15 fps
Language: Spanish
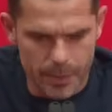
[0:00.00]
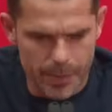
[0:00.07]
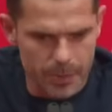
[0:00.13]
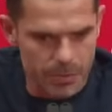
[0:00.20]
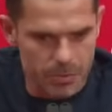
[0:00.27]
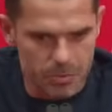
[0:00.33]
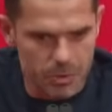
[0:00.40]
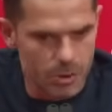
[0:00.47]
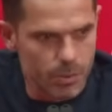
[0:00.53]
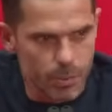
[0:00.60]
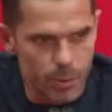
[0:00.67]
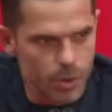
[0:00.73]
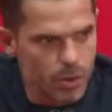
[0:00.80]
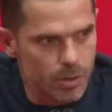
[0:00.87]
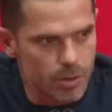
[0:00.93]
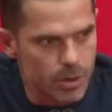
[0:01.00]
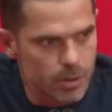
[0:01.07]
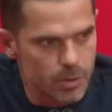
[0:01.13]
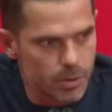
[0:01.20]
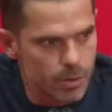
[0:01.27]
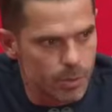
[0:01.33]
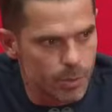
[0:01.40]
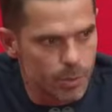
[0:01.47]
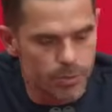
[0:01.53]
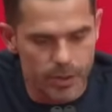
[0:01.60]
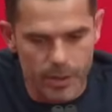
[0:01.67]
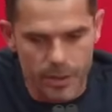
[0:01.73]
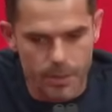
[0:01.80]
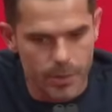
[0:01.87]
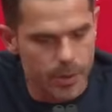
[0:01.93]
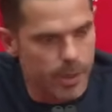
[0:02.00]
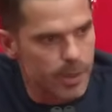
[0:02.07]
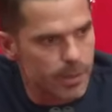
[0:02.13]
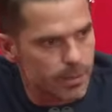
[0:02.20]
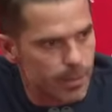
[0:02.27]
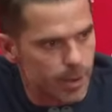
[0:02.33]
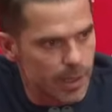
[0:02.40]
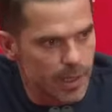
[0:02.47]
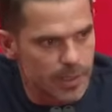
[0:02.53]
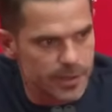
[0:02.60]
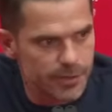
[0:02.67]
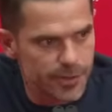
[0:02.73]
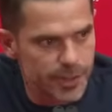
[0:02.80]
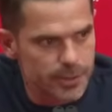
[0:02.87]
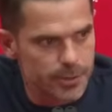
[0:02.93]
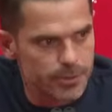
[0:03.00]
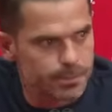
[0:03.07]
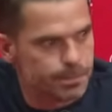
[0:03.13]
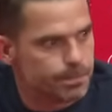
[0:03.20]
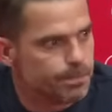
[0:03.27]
pero estoy muy contento y muy feliz por la, por la clasificación.